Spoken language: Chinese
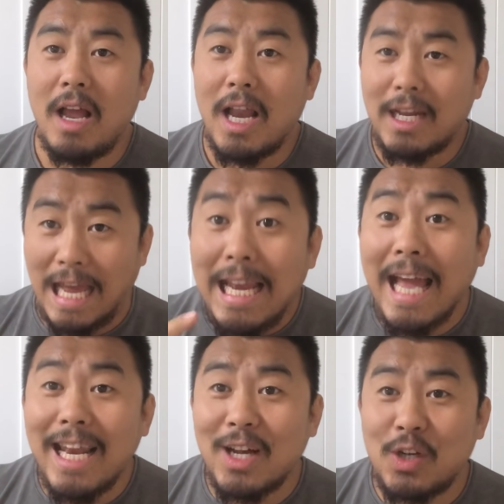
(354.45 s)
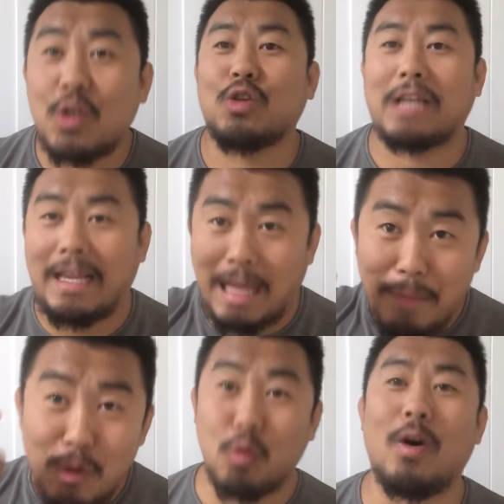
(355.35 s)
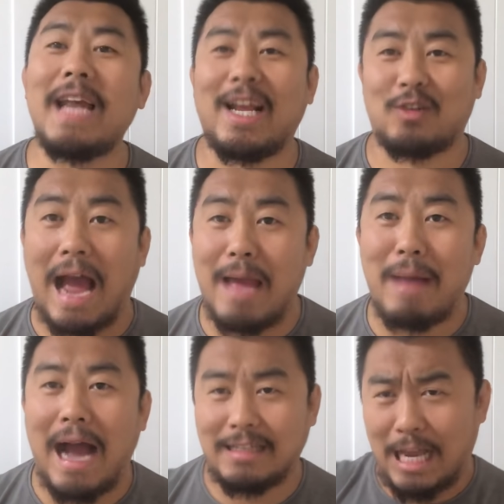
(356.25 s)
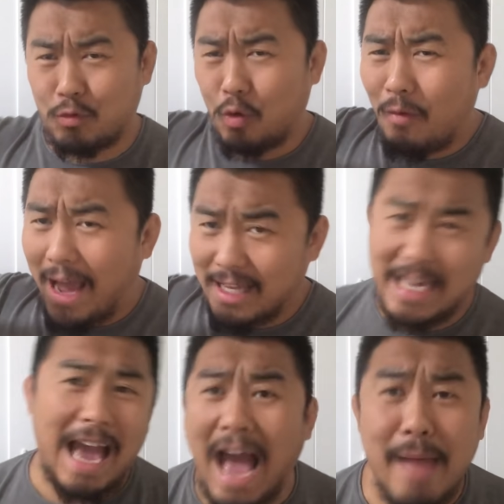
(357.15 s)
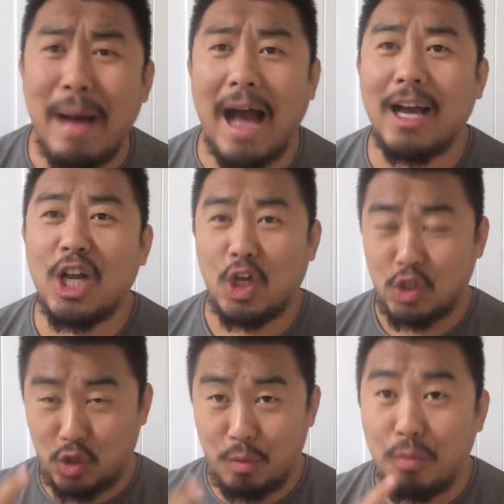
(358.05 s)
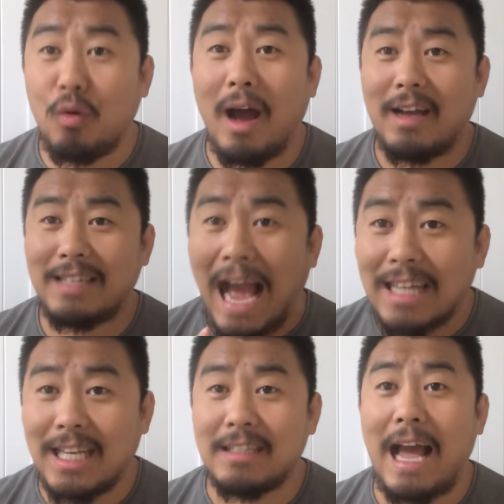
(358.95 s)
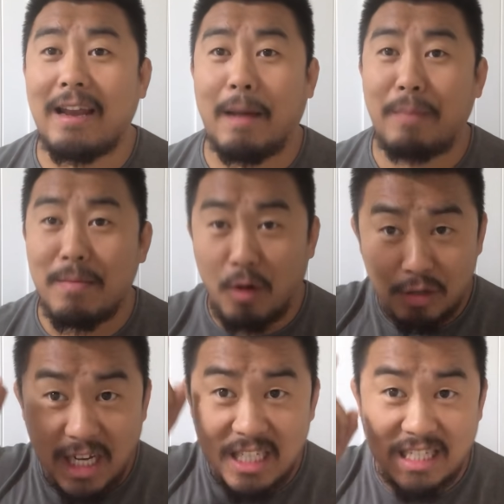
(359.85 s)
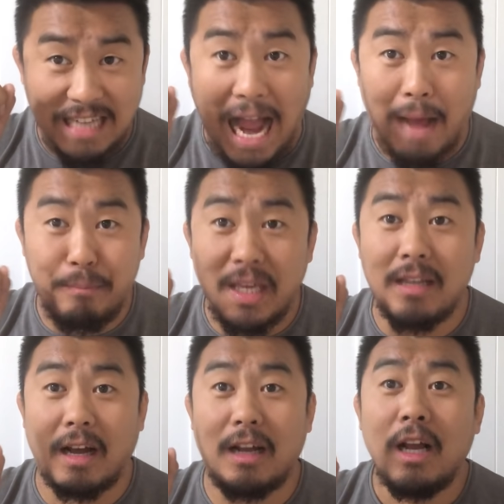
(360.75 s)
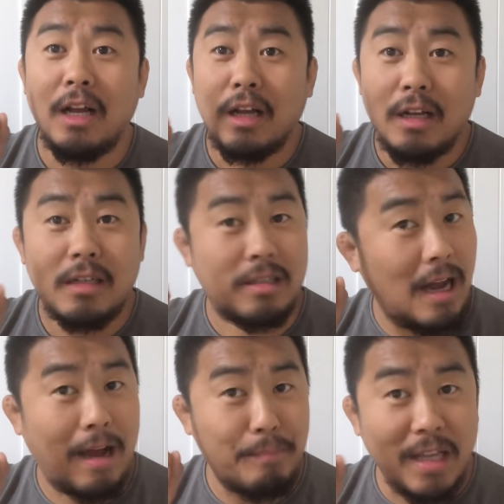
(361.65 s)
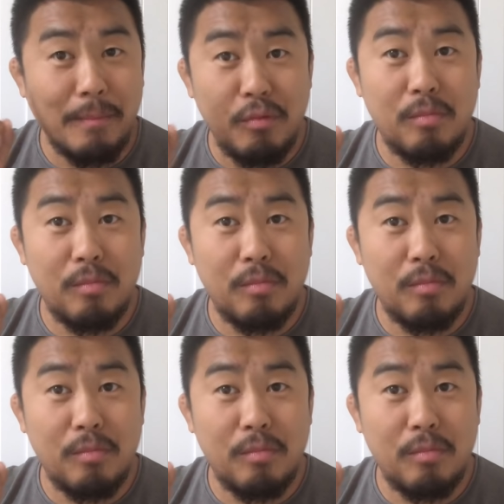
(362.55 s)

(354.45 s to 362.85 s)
雷雷呢是在他妈国内是挨骂，在国外也挨骂，只不过丫现在呢被某些傻逼的傻逼的部